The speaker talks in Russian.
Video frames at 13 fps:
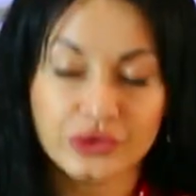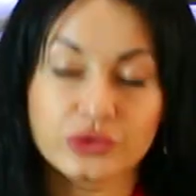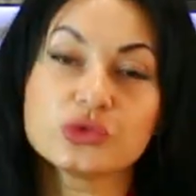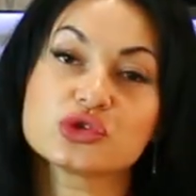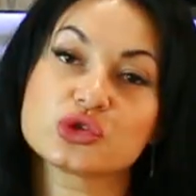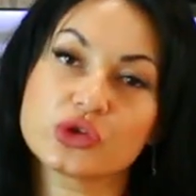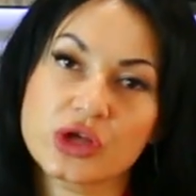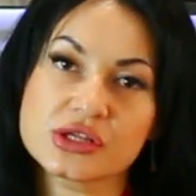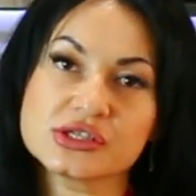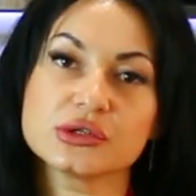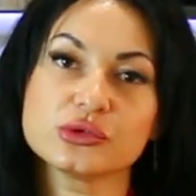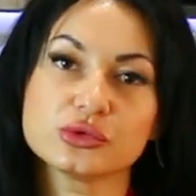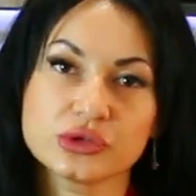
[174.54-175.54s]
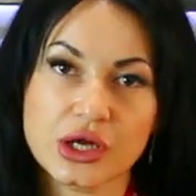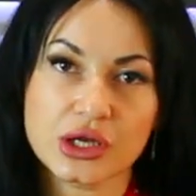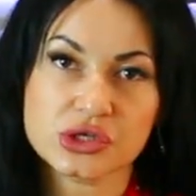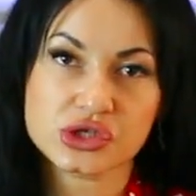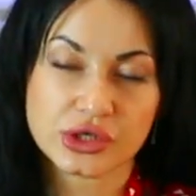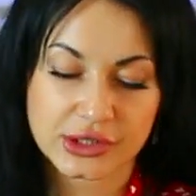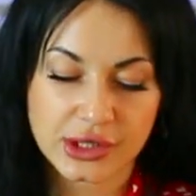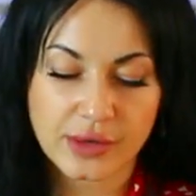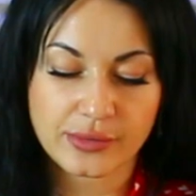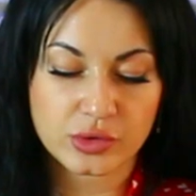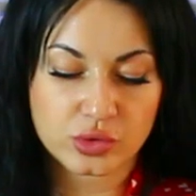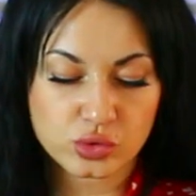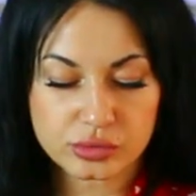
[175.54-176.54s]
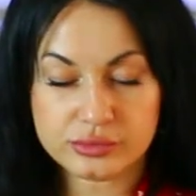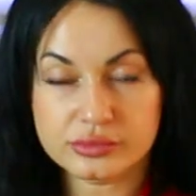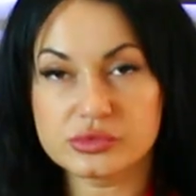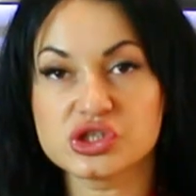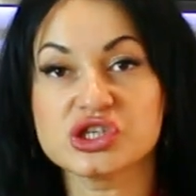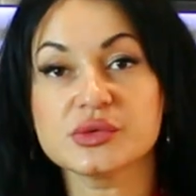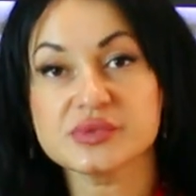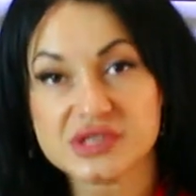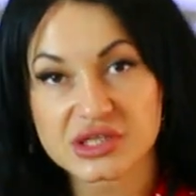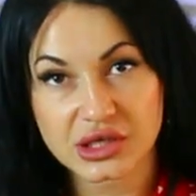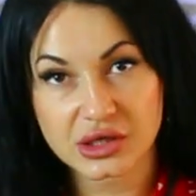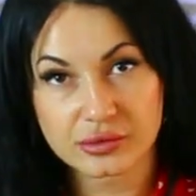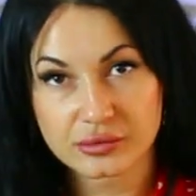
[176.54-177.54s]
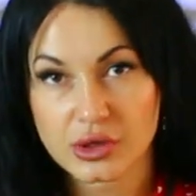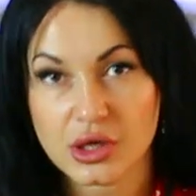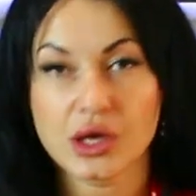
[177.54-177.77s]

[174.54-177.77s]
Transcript: Ну и что я делаю дальше? Я беру чипсики.